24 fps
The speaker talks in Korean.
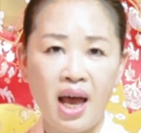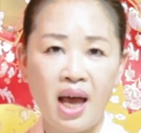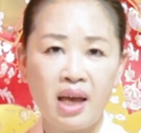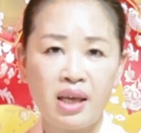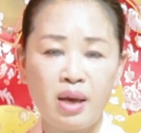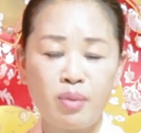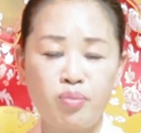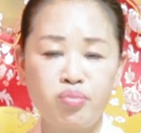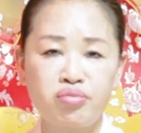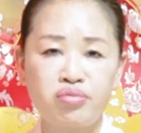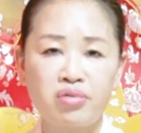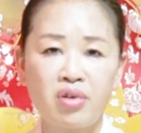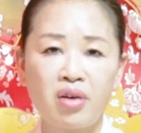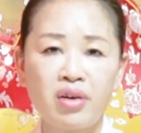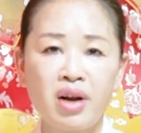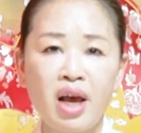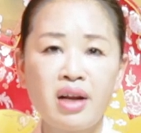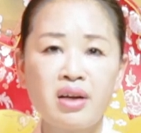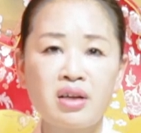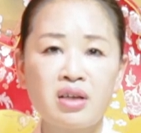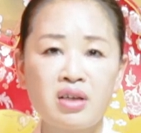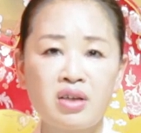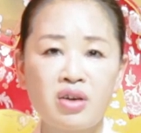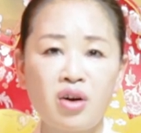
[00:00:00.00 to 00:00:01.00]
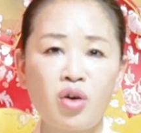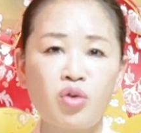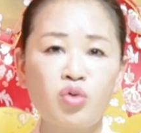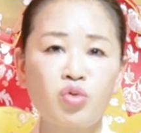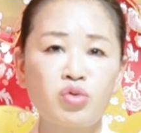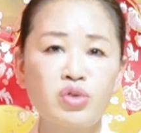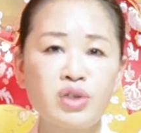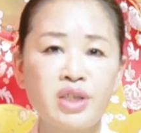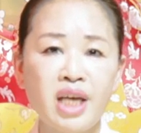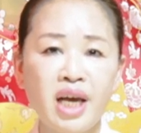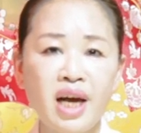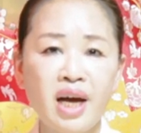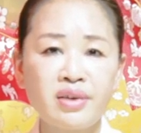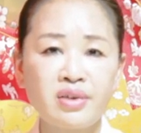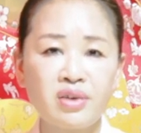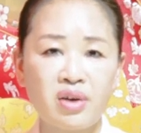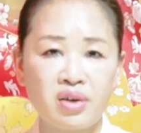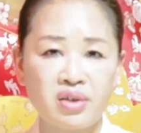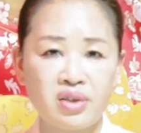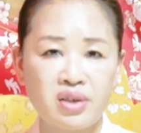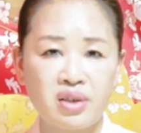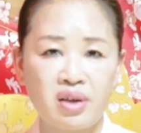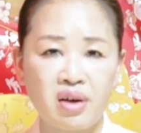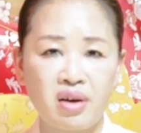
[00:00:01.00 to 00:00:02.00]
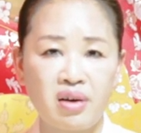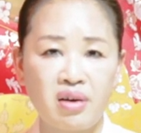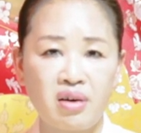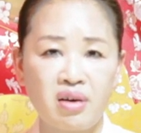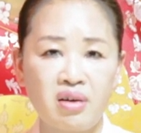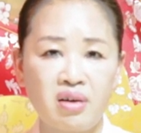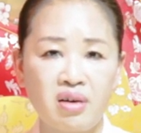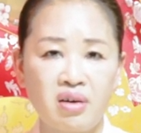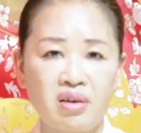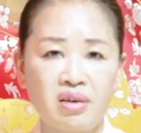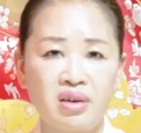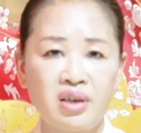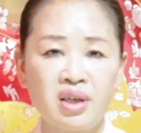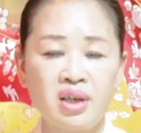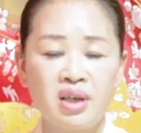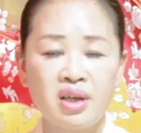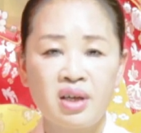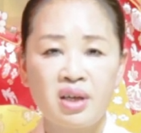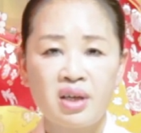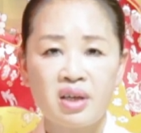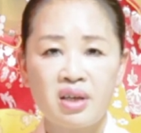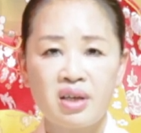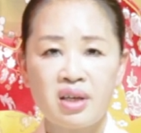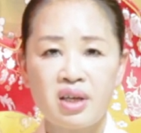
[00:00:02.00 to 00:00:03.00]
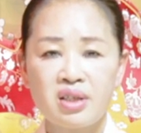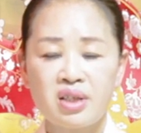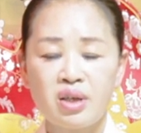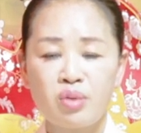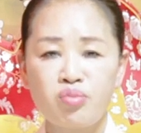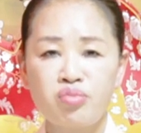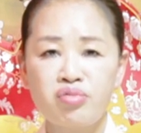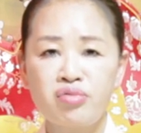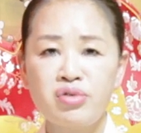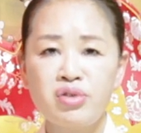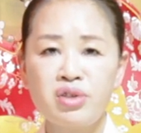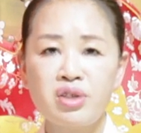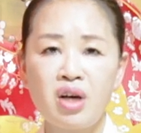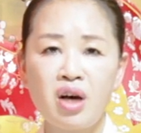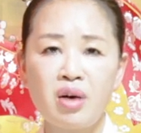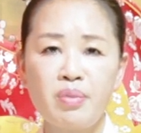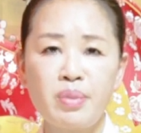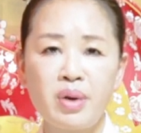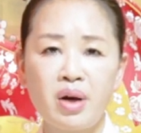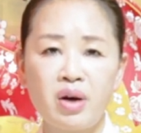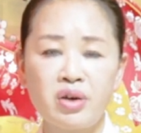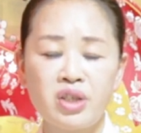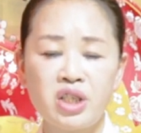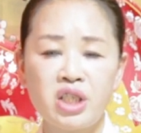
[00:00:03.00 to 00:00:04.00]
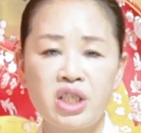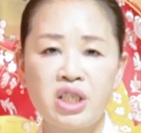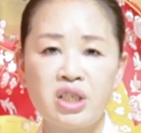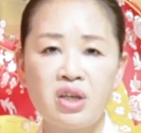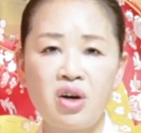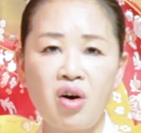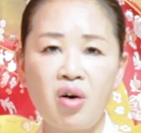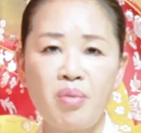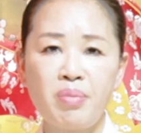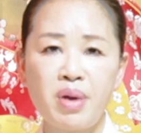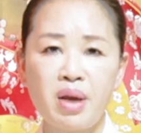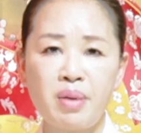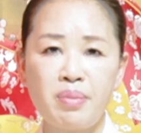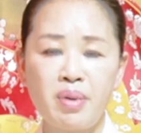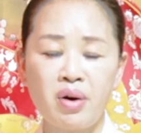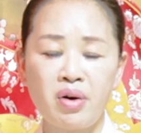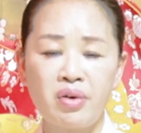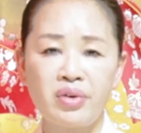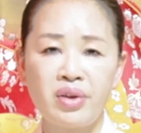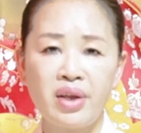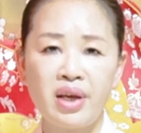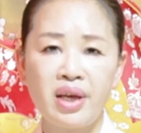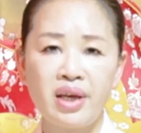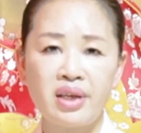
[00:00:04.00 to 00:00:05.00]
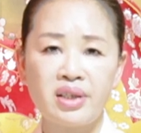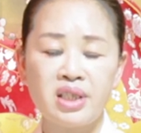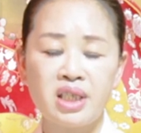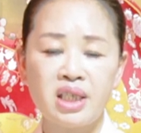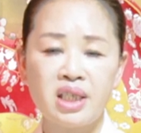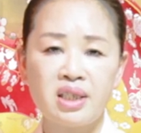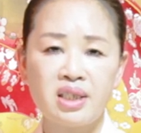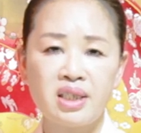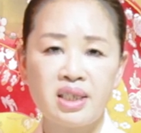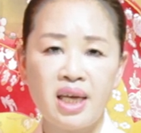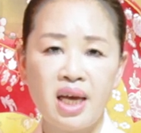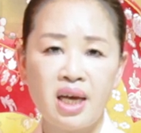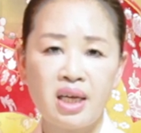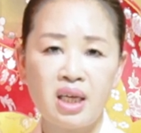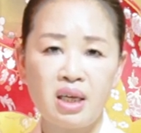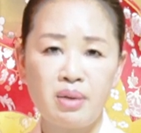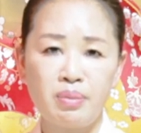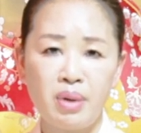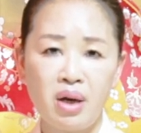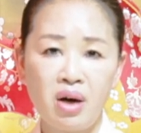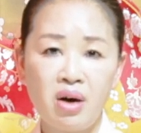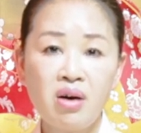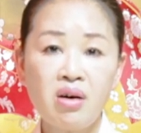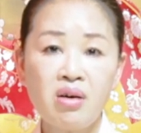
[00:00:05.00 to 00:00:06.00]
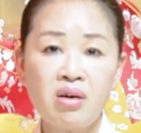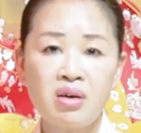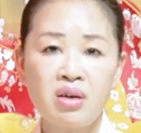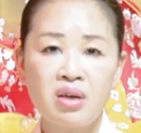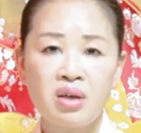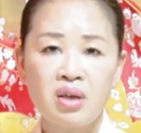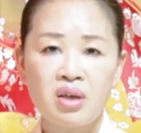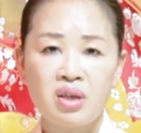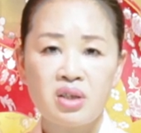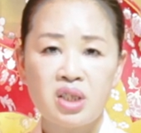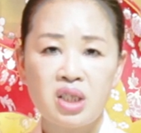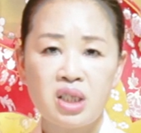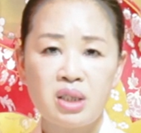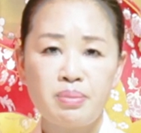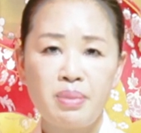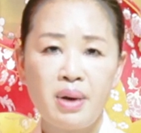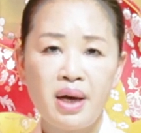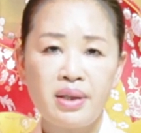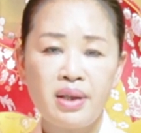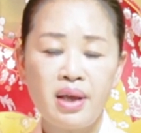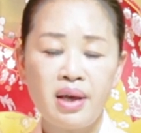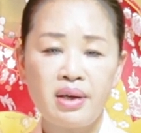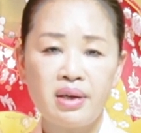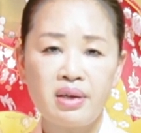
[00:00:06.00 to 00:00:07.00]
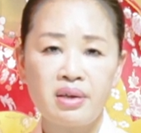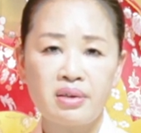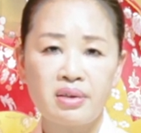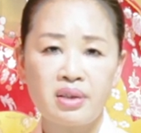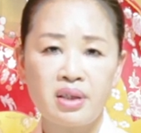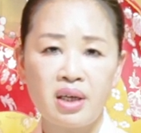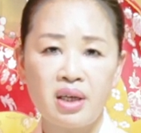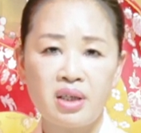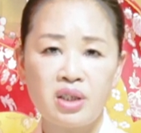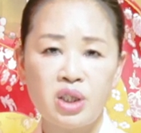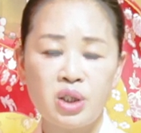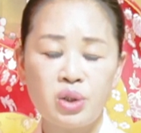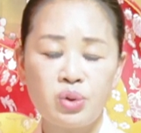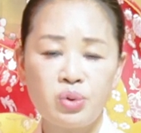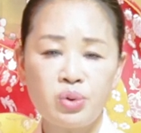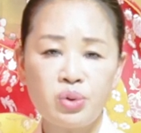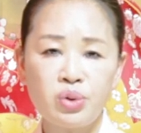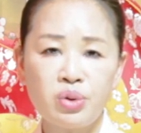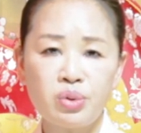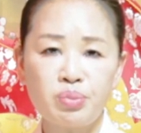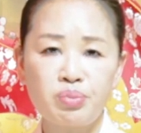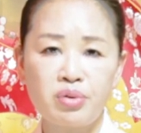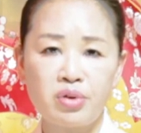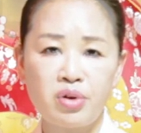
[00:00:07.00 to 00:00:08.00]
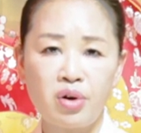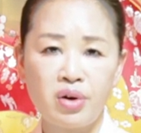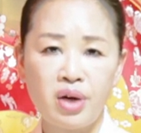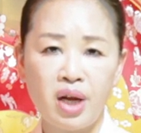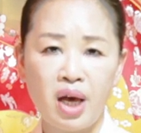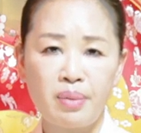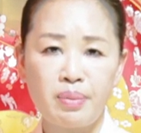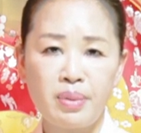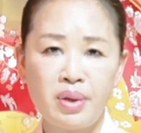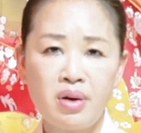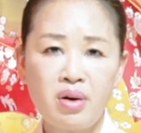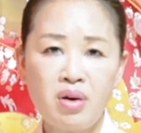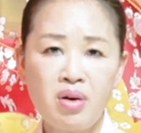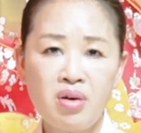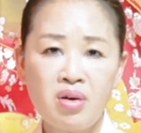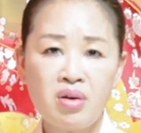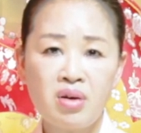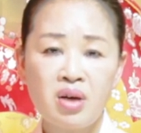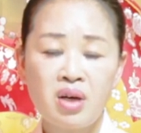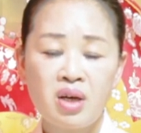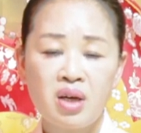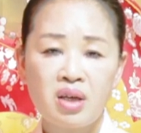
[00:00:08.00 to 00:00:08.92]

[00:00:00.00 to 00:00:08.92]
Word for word: 이렇게 불어나는 그런 운세가 들었어요. 네. 그래서 문서며 직업이며 내 직장이며 집안에 이렇게 식구도 불어나며